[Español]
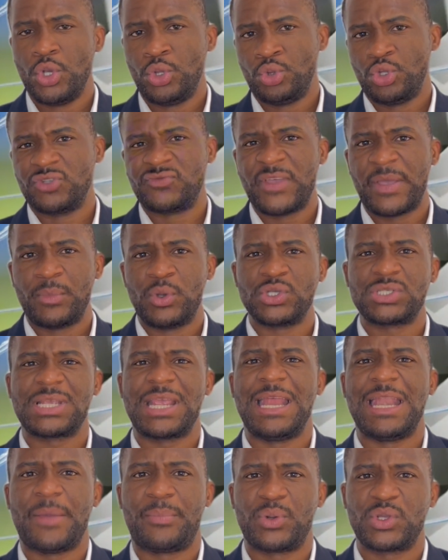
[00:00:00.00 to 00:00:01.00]
Nos vemos
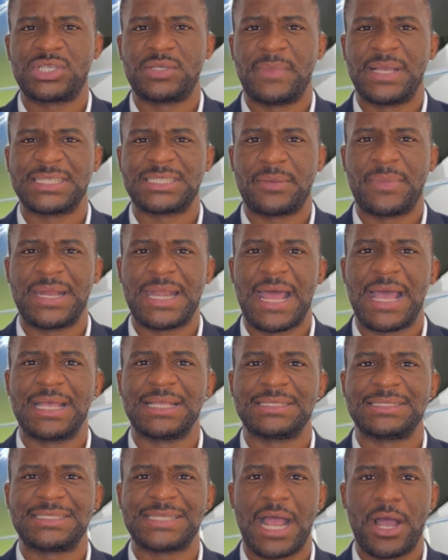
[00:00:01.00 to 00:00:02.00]
en la próxima semana.
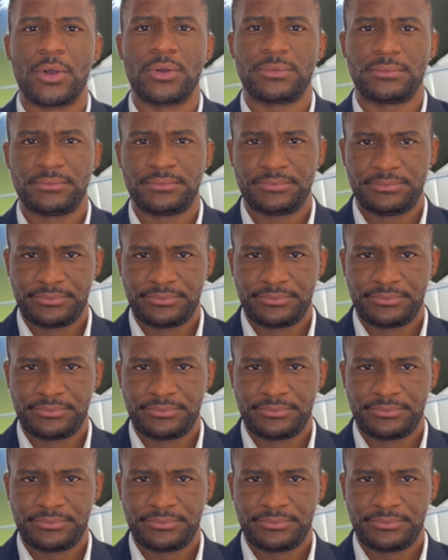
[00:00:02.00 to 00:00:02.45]
Chao.